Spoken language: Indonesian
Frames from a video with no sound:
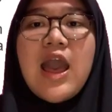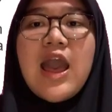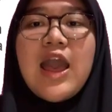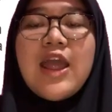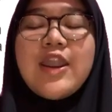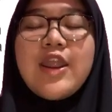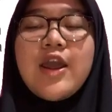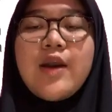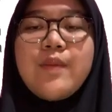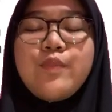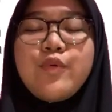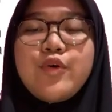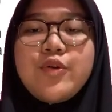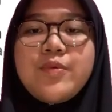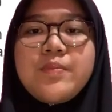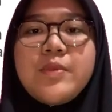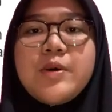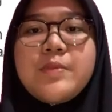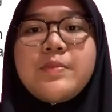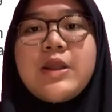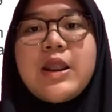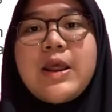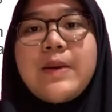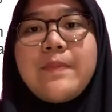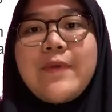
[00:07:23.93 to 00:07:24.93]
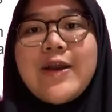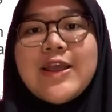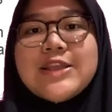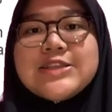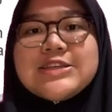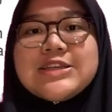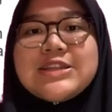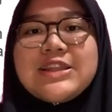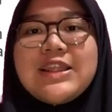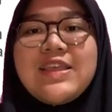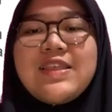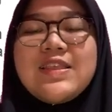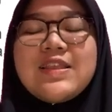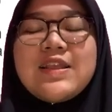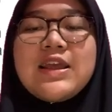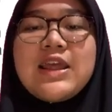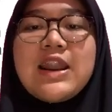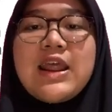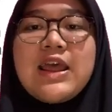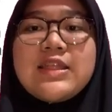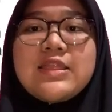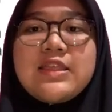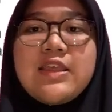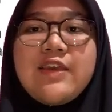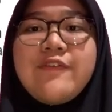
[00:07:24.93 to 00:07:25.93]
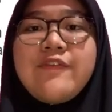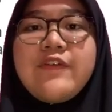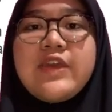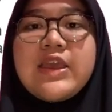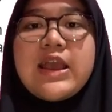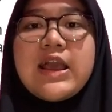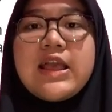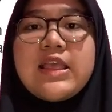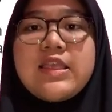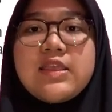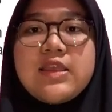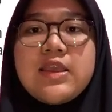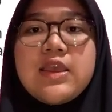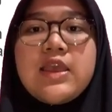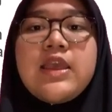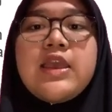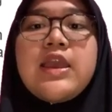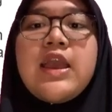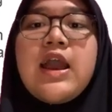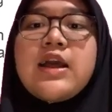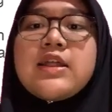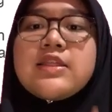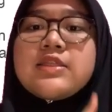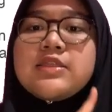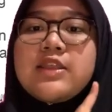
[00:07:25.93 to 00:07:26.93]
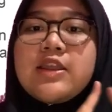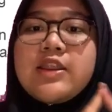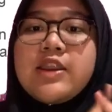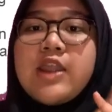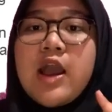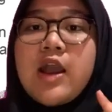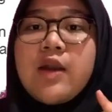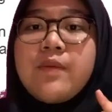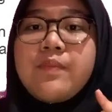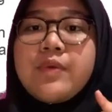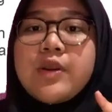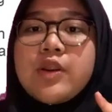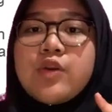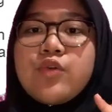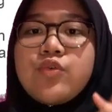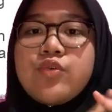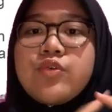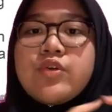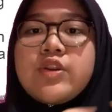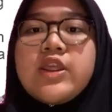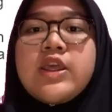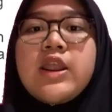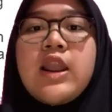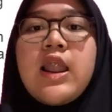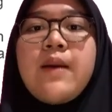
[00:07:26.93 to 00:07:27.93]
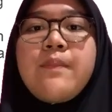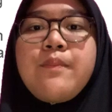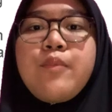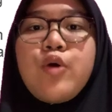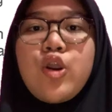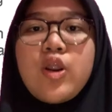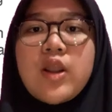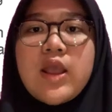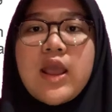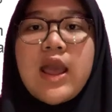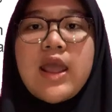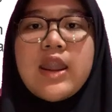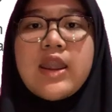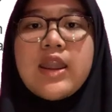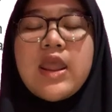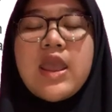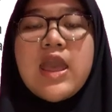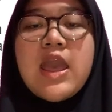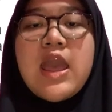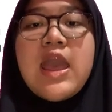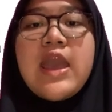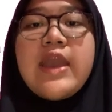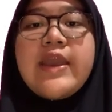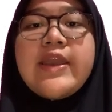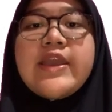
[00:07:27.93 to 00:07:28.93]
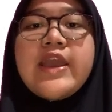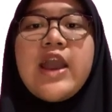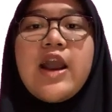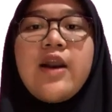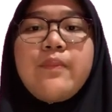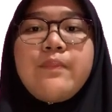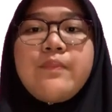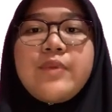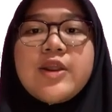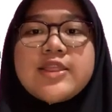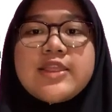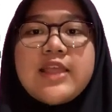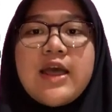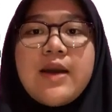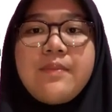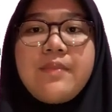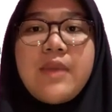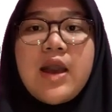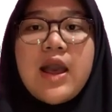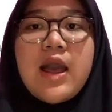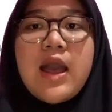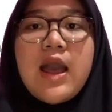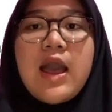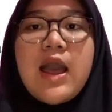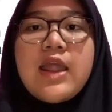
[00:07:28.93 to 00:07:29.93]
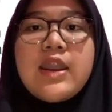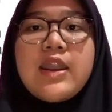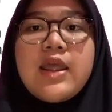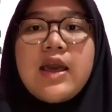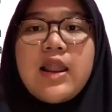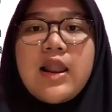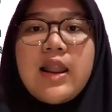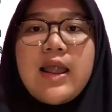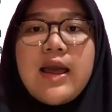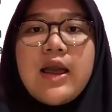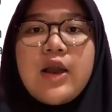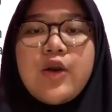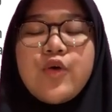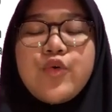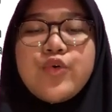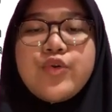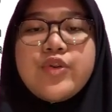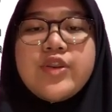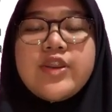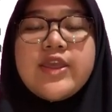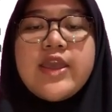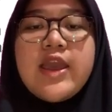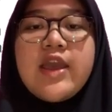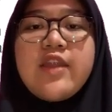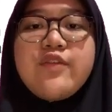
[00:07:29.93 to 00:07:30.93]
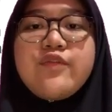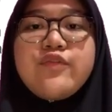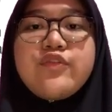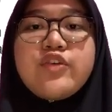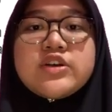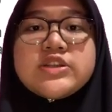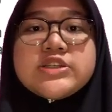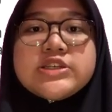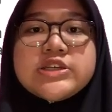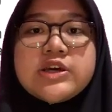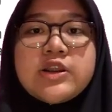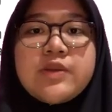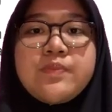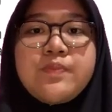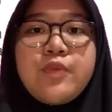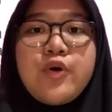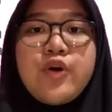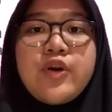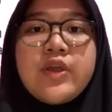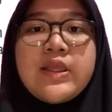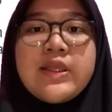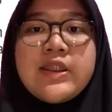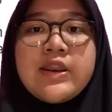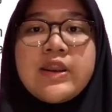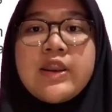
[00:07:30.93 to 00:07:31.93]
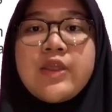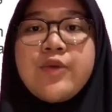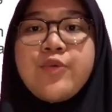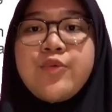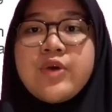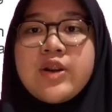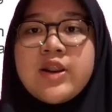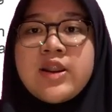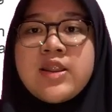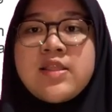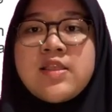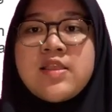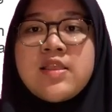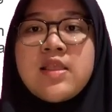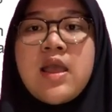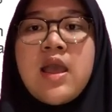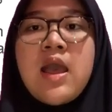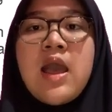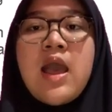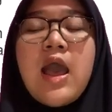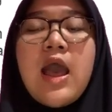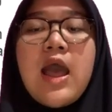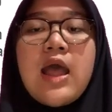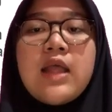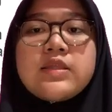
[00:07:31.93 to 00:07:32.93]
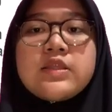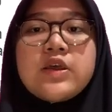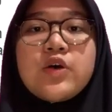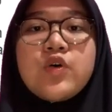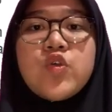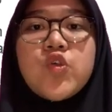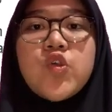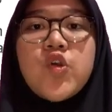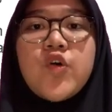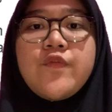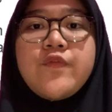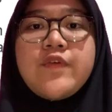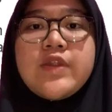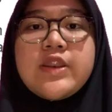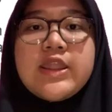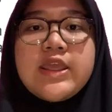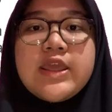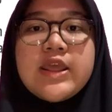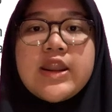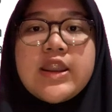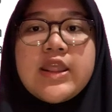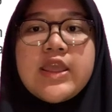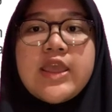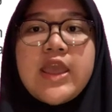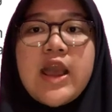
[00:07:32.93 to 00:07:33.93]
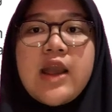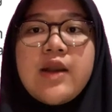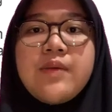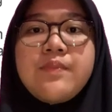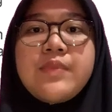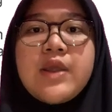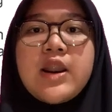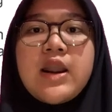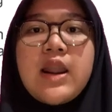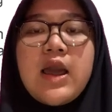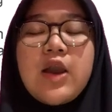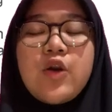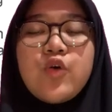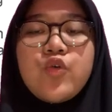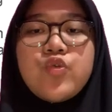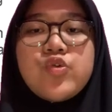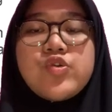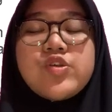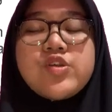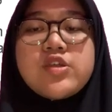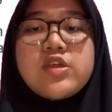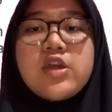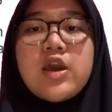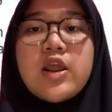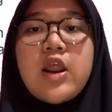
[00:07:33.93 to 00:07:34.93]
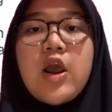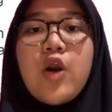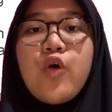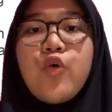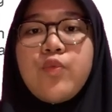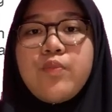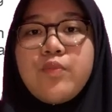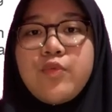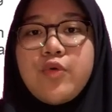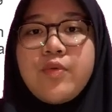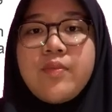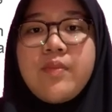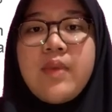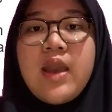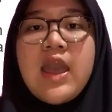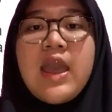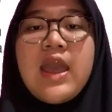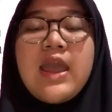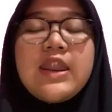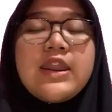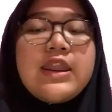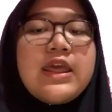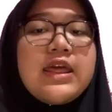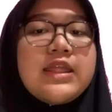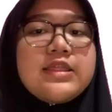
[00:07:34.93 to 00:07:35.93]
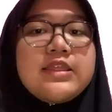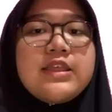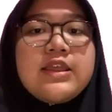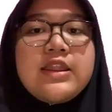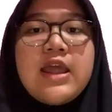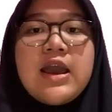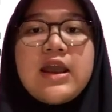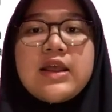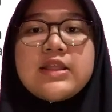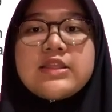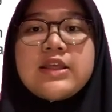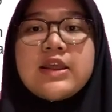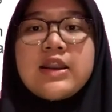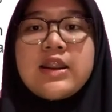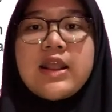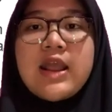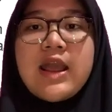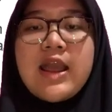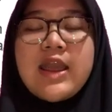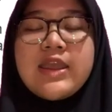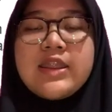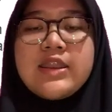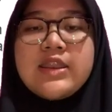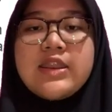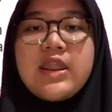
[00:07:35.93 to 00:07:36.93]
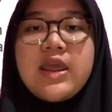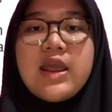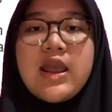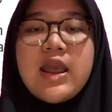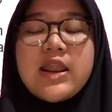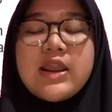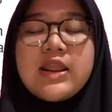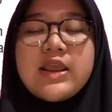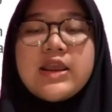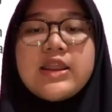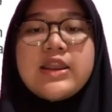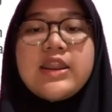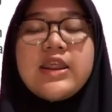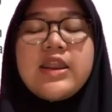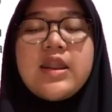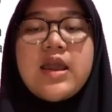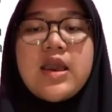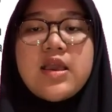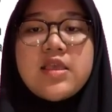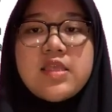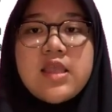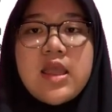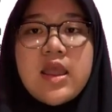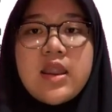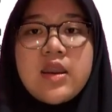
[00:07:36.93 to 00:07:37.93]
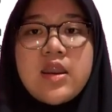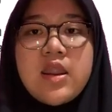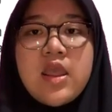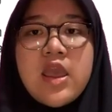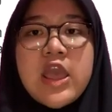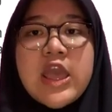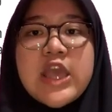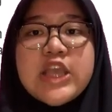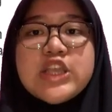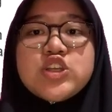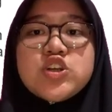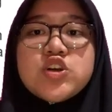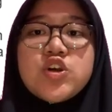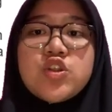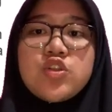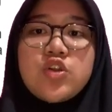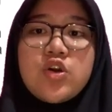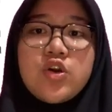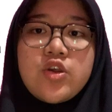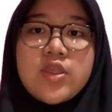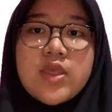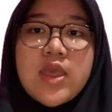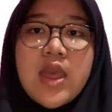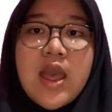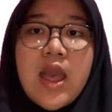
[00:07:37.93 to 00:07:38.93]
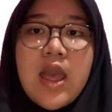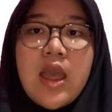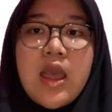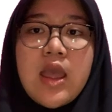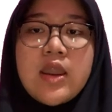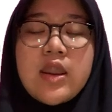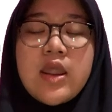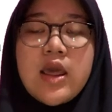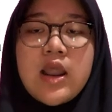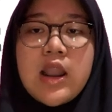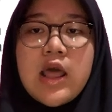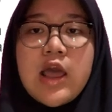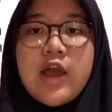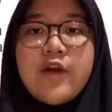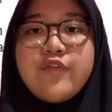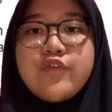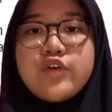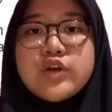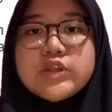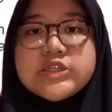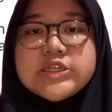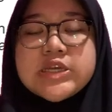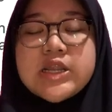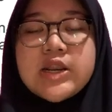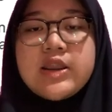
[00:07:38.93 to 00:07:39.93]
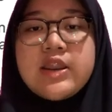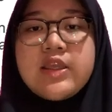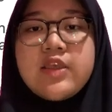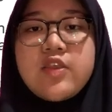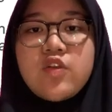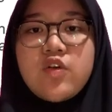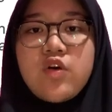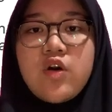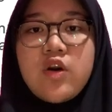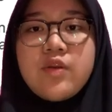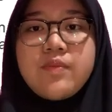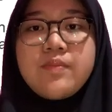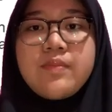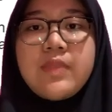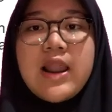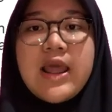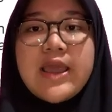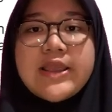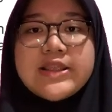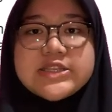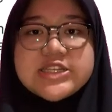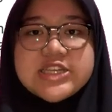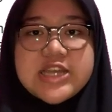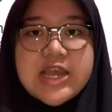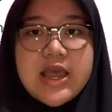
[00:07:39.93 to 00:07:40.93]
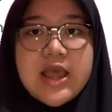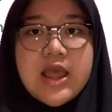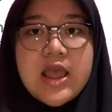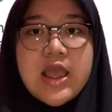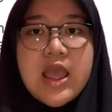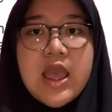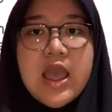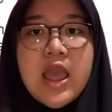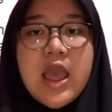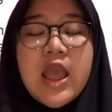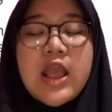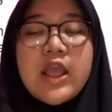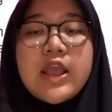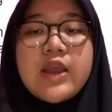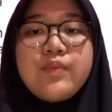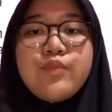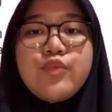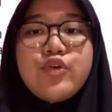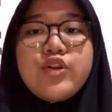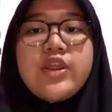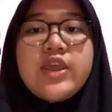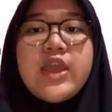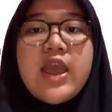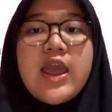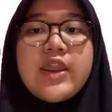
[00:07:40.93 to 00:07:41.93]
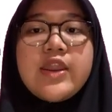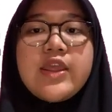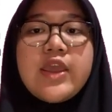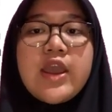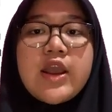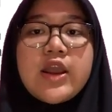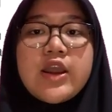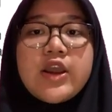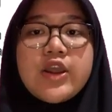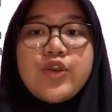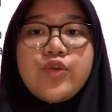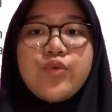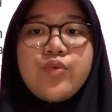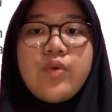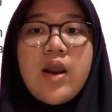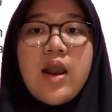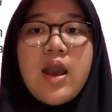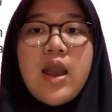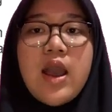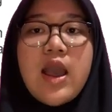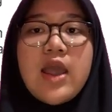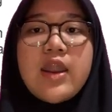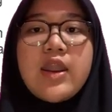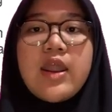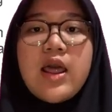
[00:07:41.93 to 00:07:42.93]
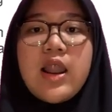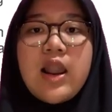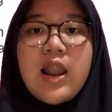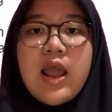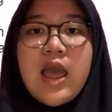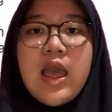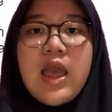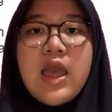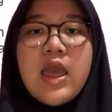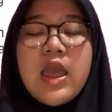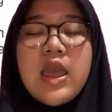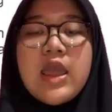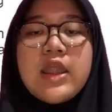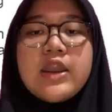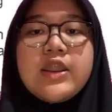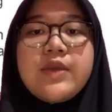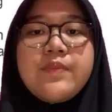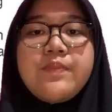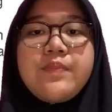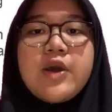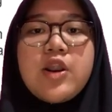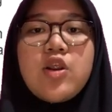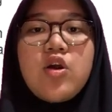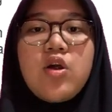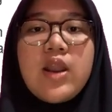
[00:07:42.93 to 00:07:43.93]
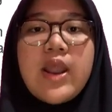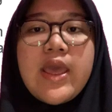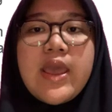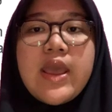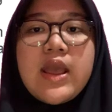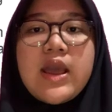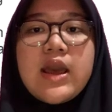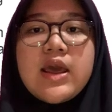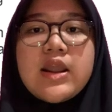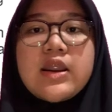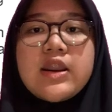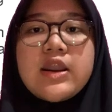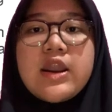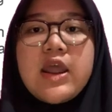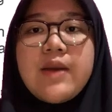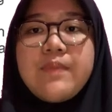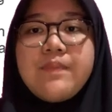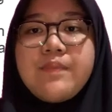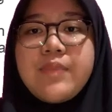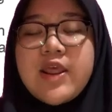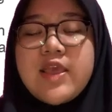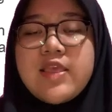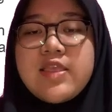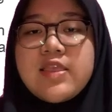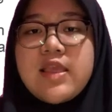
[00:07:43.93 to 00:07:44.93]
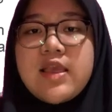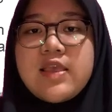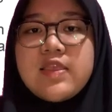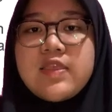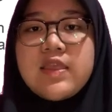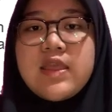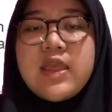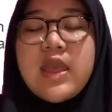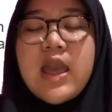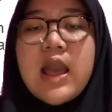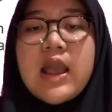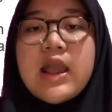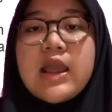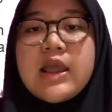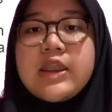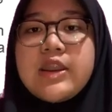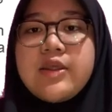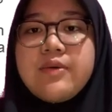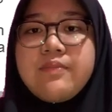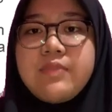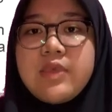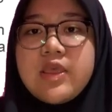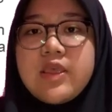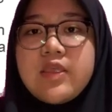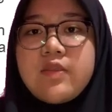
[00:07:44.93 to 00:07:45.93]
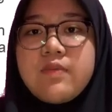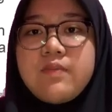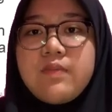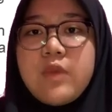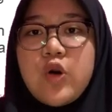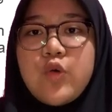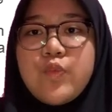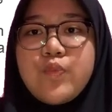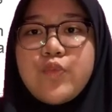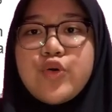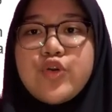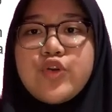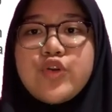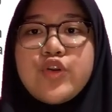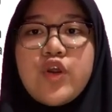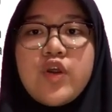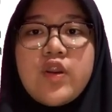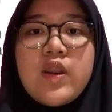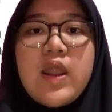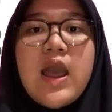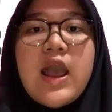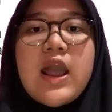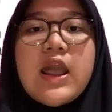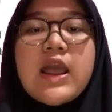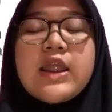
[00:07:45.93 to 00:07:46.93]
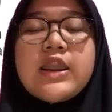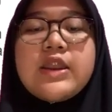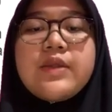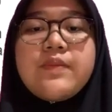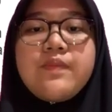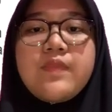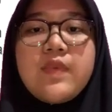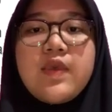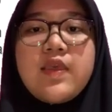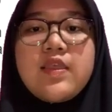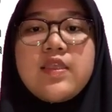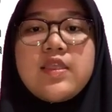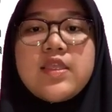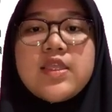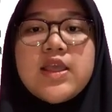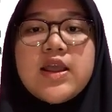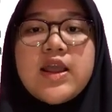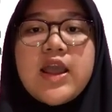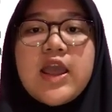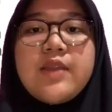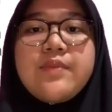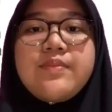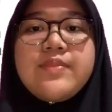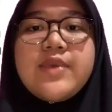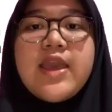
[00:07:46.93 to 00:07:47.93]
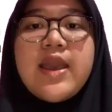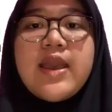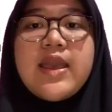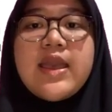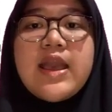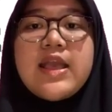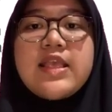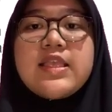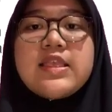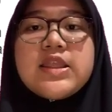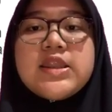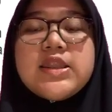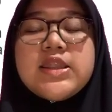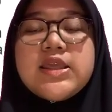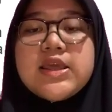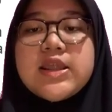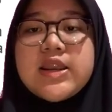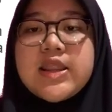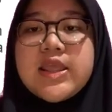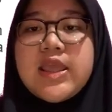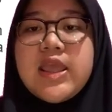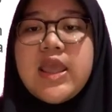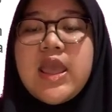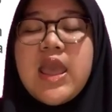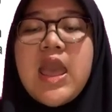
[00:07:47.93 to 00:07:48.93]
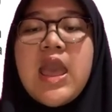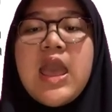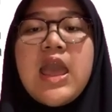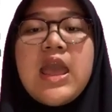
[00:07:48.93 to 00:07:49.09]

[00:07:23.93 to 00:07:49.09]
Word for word: Adapun beberapa jenis gratifikasi yang tidak perlu dilaporkan. Yang pertama adalah ujian voucher point rewards atau souvenir yang berlaku secara umum dan tidak terkait dengan kedinasan. Contohnya adalah voucher diskon belanja. Kemudian yang kedua adalah diperoleh karena prestasi akademis maupun non-akademis dengan biaya sendiri